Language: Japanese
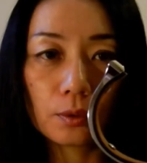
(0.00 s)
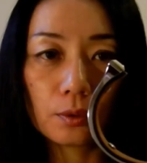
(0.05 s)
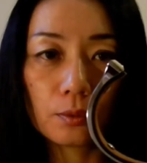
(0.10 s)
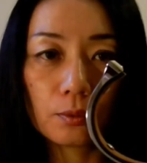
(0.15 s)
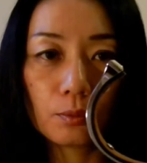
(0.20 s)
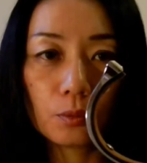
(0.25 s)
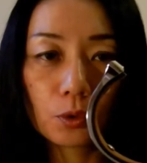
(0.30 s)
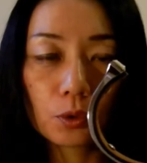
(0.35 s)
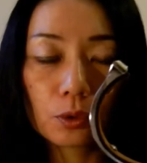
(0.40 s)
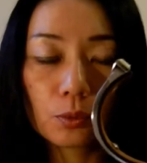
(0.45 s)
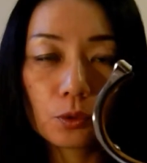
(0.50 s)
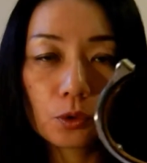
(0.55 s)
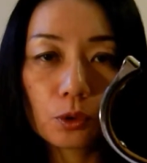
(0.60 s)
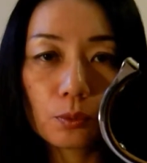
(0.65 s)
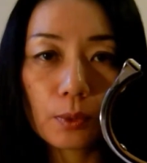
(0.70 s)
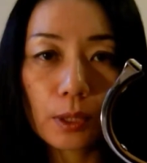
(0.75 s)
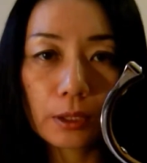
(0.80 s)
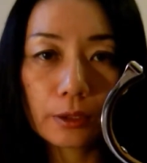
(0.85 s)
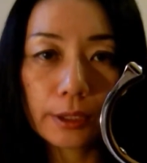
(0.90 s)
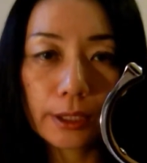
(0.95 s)
のもともと
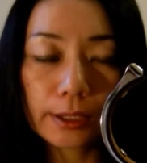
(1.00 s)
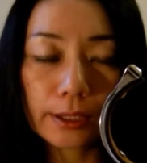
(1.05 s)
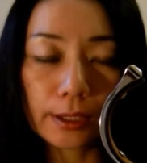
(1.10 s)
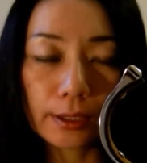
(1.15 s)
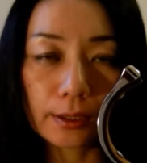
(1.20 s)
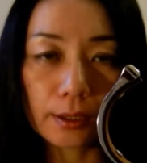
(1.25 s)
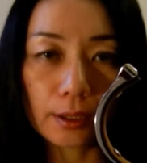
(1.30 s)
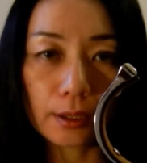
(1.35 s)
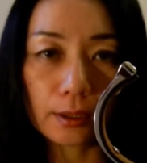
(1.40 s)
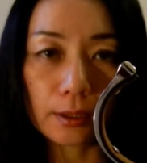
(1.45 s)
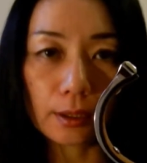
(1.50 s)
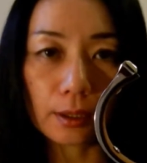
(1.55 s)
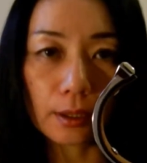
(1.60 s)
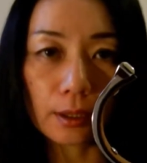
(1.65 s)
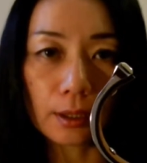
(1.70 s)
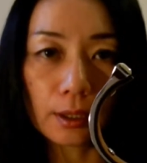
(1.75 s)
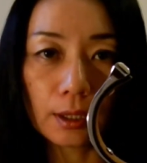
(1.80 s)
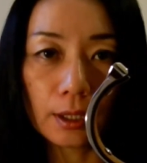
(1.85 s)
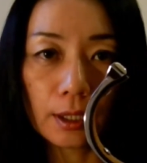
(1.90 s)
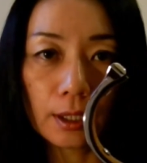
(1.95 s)
バグ屋さんだった
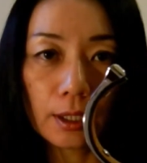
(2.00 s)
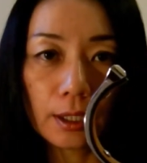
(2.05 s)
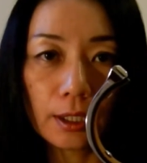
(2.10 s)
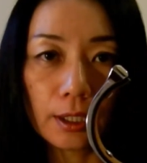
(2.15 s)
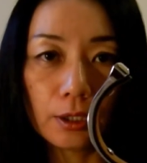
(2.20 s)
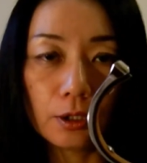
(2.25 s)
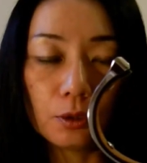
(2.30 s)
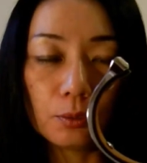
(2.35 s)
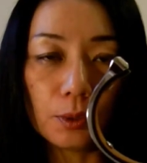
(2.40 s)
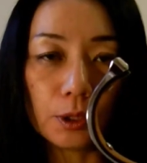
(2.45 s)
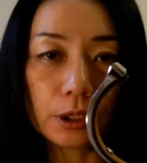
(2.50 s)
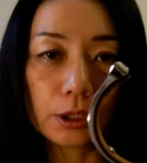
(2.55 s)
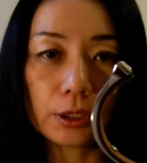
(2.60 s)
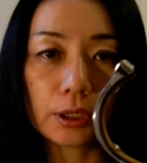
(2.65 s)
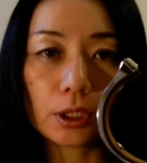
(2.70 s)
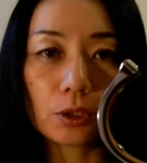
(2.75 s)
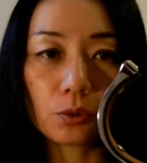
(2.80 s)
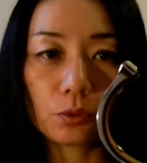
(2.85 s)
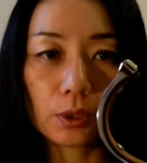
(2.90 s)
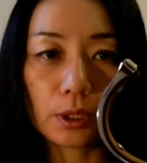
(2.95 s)
エルメス
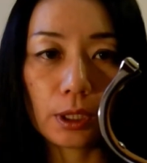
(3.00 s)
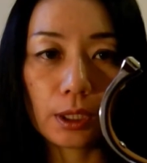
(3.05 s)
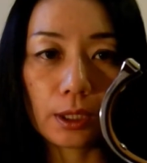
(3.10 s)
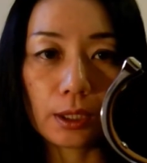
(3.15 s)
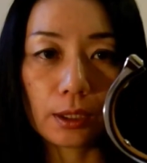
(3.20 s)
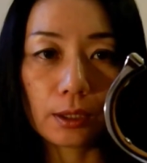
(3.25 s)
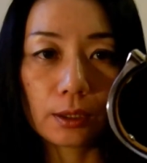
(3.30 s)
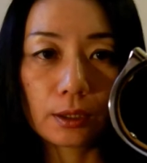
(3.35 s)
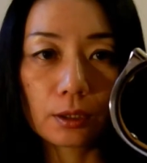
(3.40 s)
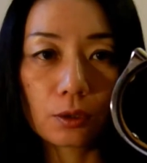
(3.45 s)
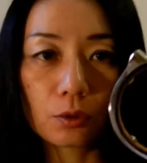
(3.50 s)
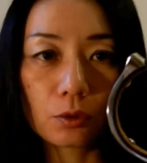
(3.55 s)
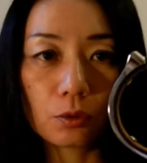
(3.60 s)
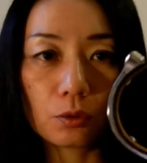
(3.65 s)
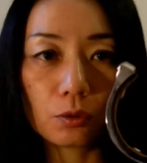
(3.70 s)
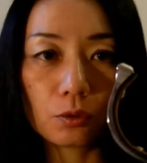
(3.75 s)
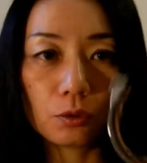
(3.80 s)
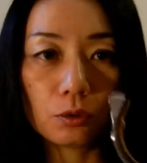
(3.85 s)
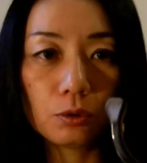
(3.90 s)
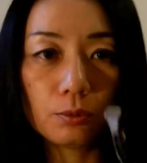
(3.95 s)
なので
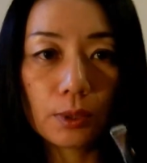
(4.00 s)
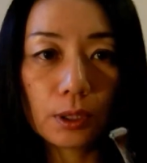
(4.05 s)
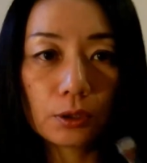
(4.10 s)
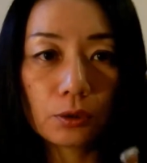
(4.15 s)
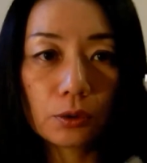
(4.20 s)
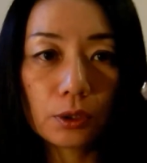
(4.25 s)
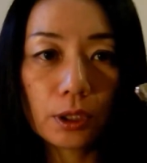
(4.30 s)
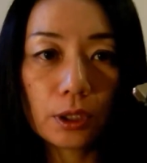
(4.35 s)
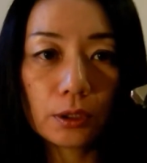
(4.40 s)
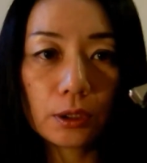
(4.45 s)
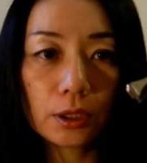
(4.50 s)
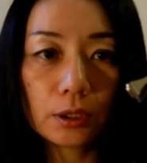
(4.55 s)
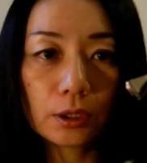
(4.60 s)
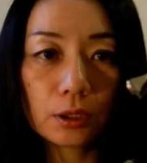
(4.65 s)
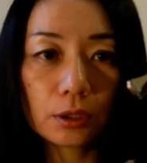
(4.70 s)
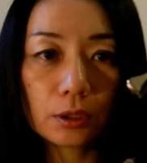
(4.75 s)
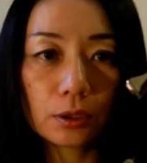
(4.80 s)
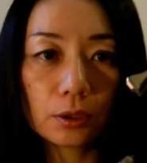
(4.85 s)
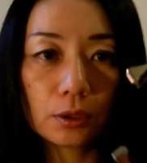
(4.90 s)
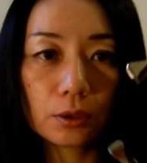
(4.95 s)
馬の蹄
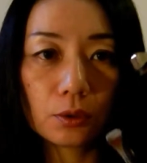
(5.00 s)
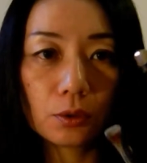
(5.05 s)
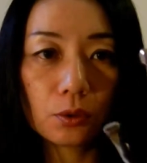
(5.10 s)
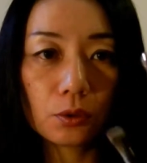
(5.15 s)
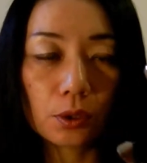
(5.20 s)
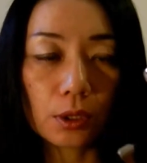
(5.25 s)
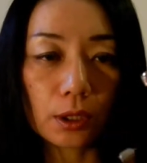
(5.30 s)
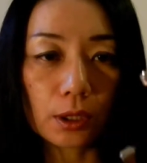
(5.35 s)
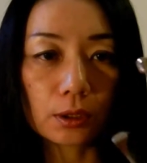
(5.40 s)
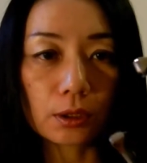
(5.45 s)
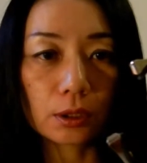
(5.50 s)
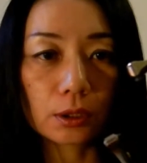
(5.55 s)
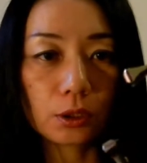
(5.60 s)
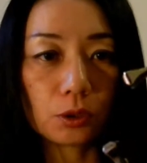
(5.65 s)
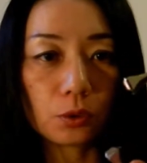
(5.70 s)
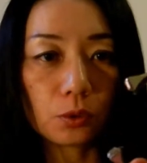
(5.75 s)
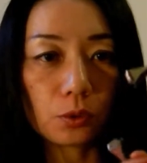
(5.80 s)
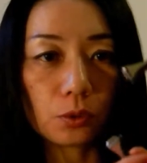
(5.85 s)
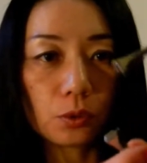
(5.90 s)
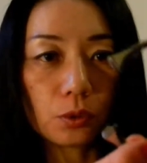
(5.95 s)
鉄のような
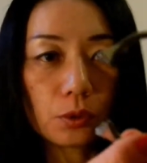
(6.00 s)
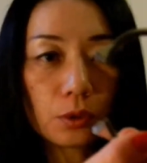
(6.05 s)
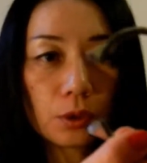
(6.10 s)
形を